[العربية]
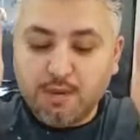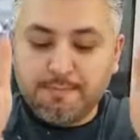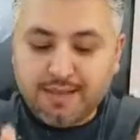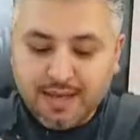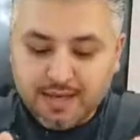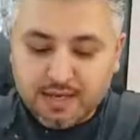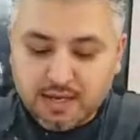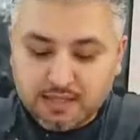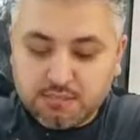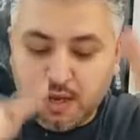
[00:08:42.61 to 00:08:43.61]

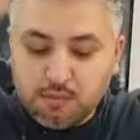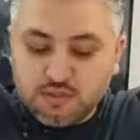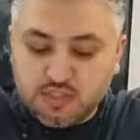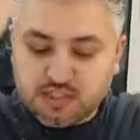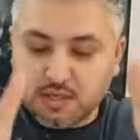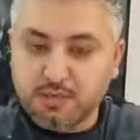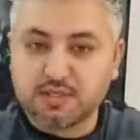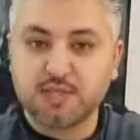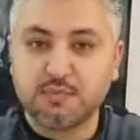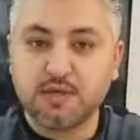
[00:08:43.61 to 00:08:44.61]
محلات مع
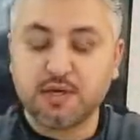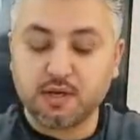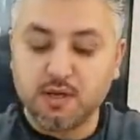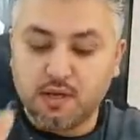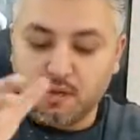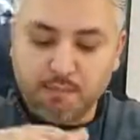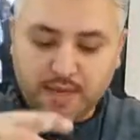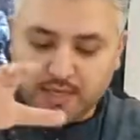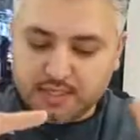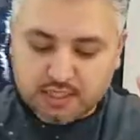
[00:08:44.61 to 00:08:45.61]
مجسمات كبيره
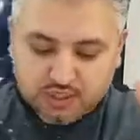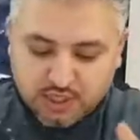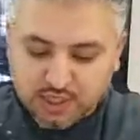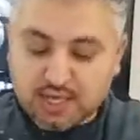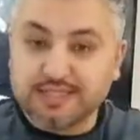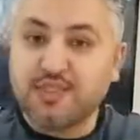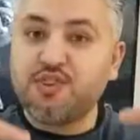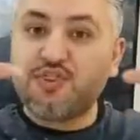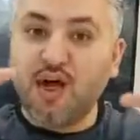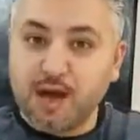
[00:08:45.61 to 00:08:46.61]
مع شغلات
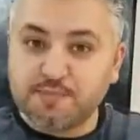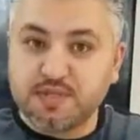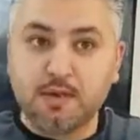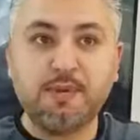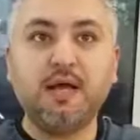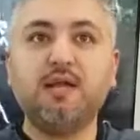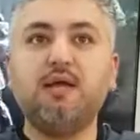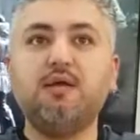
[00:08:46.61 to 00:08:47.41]
ثابته مع